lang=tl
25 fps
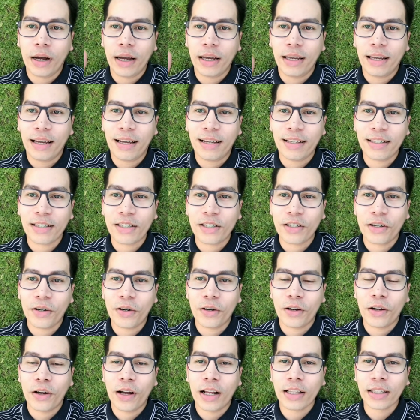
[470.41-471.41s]
Ayan.
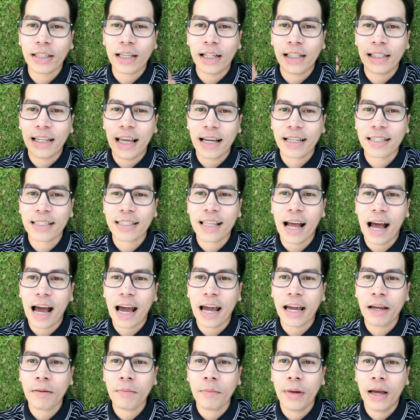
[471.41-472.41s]
So, until next
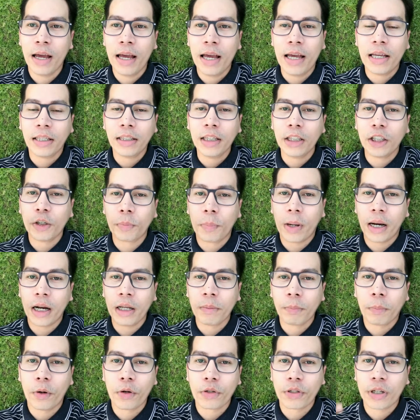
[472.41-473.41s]
time, dito
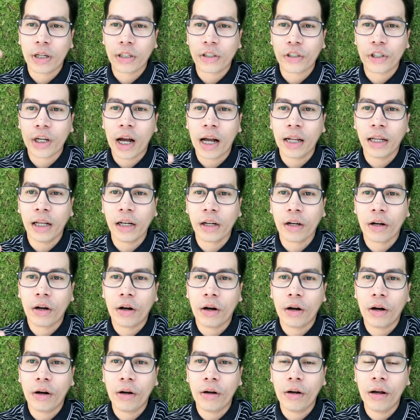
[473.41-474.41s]
pa rin po sa channel
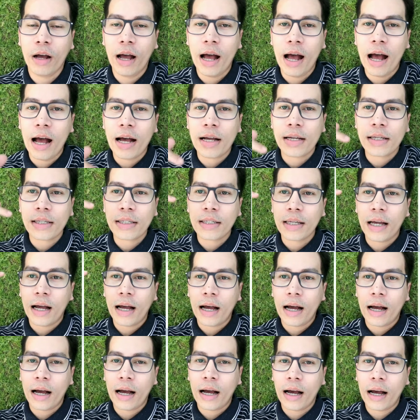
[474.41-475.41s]
ko,
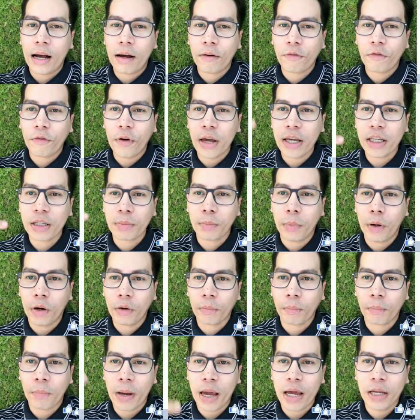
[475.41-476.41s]
sa
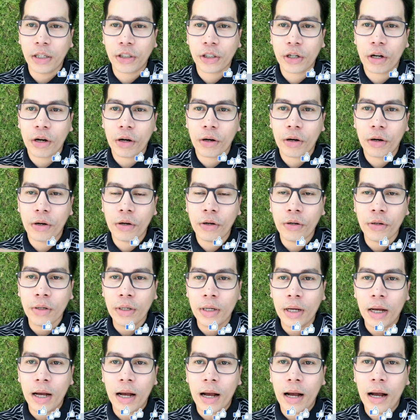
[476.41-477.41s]
Facebook page ko,
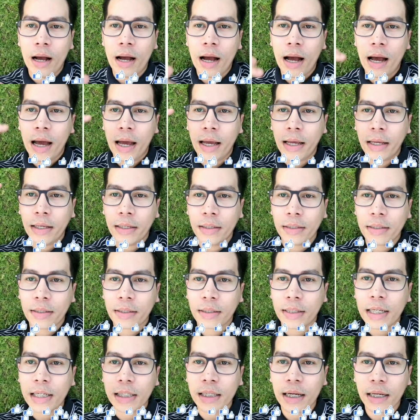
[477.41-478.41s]
and
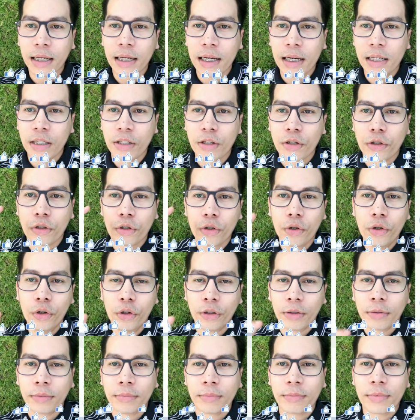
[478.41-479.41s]
kita-kits
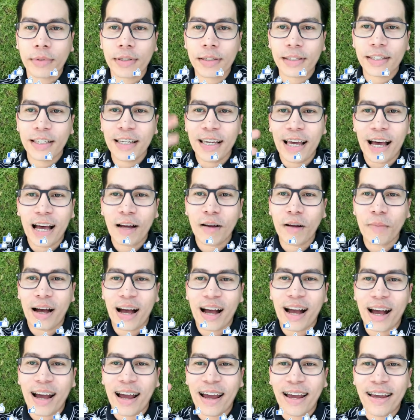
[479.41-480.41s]
soon! See ya!
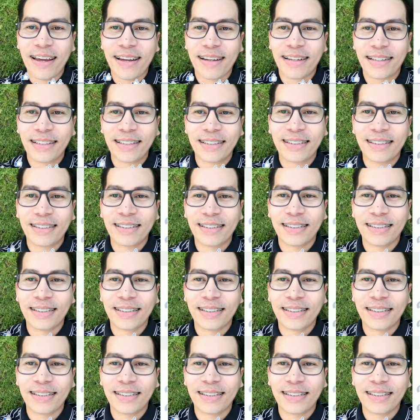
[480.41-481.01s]
Bye-bye!